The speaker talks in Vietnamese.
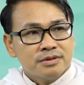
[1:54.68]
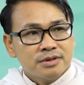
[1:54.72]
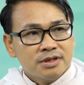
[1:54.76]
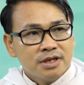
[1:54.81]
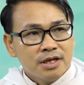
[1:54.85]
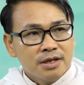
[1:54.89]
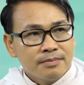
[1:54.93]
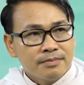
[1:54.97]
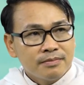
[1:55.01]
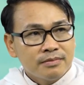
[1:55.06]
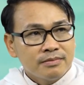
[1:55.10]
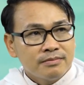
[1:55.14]

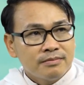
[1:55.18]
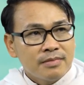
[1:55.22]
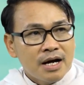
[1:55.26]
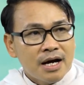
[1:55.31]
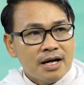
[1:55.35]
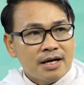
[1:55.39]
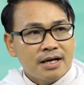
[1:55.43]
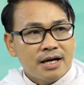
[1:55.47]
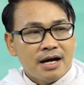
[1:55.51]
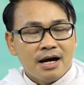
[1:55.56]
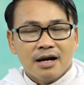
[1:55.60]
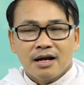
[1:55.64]
Đức
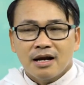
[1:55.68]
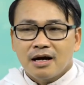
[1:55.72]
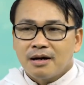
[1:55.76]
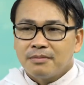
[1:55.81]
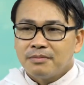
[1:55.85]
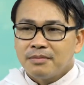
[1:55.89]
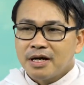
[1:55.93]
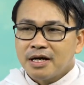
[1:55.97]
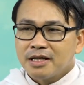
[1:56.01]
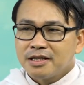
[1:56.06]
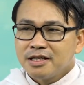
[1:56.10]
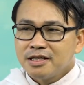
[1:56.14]
Maria là
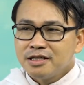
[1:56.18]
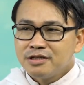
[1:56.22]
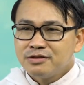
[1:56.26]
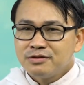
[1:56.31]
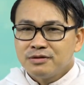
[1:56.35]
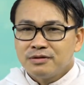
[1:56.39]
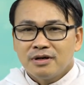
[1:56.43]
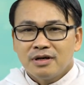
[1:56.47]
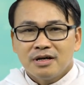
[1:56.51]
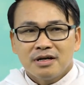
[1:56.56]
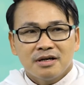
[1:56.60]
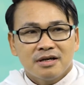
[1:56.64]
mẹ Thiên
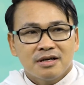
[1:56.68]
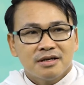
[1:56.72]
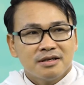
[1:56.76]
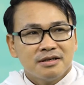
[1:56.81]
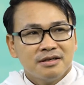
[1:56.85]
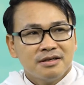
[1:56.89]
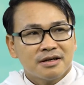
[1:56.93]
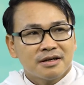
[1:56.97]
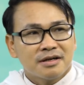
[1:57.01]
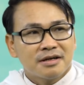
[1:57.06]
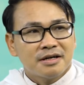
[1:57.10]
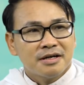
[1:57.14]
Chúa
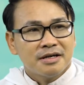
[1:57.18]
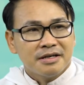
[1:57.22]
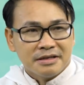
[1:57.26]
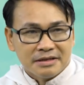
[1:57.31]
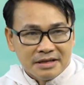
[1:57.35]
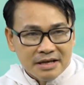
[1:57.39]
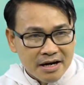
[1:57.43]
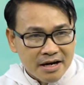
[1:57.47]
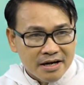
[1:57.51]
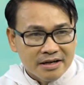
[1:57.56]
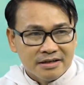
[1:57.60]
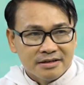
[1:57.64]
được hình
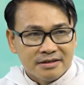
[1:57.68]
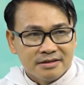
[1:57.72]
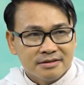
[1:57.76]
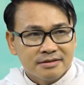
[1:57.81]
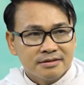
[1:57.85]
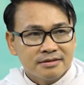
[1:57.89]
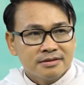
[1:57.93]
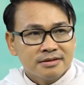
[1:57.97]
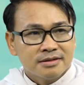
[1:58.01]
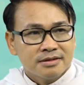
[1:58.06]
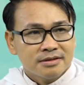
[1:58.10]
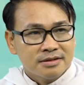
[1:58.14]
thành
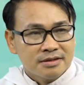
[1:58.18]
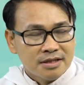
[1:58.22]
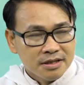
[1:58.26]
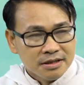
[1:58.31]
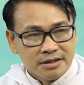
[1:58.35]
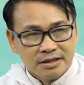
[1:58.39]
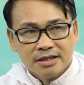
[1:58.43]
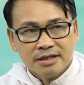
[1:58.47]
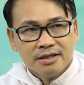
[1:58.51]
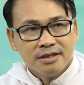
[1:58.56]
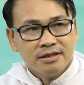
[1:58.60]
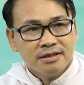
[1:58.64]
từ
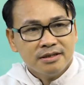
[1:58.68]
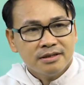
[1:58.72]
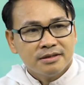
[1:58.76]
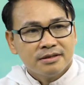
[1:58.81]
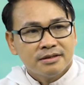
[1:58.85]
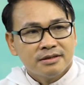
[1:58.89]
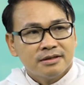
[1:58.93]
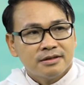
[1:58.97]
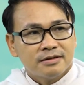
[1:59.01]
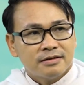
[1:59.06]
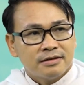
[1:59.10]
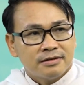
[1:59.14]
từ
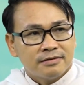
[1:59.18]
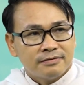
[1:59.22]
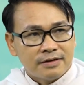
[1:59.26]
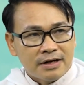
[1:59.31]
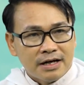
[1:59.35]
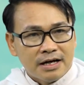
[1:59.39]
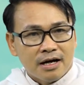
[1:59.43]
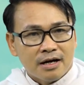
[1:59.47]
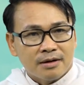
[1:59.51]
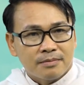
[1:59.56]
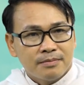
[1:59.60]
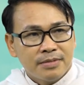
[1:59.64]

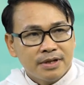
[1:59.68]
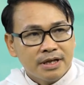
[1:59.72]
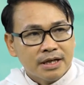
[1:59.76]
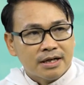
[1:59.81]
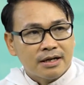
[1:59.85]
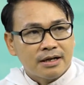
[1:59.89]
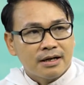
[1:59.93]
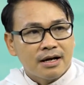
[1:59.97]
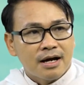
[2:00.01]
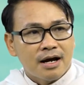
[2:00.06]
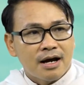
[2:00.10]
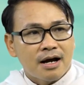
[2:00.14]
và đặc
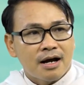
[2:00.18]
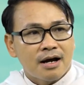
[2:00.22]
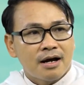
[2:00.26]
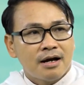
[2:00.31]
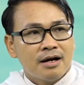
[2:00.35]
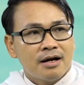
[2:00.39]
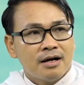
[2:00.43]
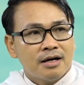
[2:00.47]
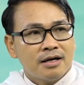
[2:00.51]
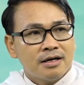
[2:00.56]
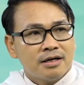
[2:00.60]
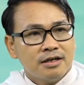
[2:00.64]
biệt là
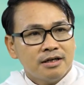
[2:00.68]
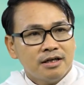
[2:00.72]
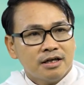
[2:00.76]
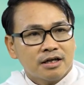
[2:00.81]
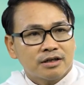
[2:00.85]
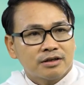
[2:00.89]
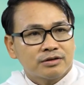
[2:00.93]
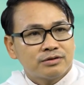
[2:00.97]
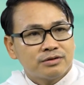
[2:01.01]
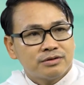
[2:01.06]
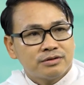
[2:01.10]
được